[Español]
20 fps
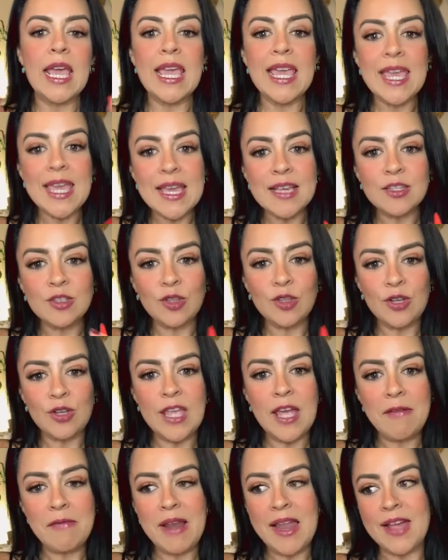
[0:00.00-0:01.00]
y estoy
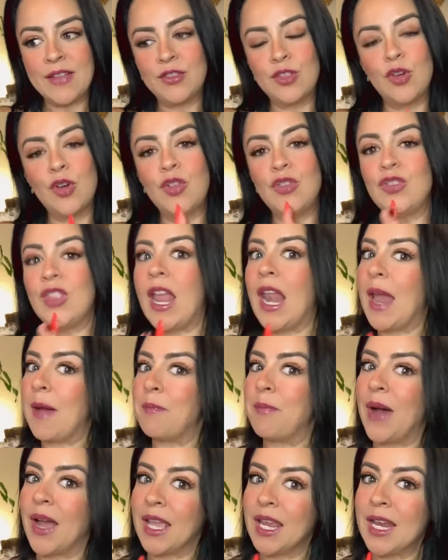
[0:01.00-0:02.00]
hablando de la
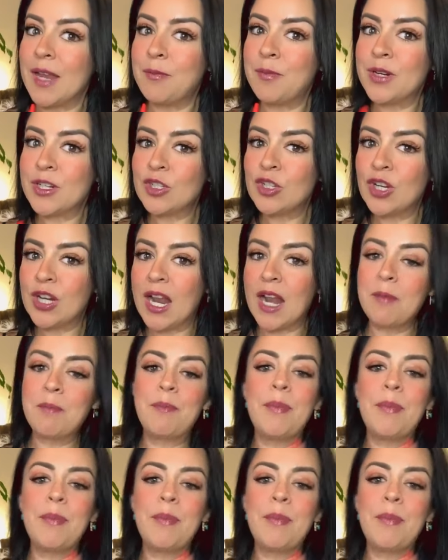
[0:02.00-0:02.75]
página personal,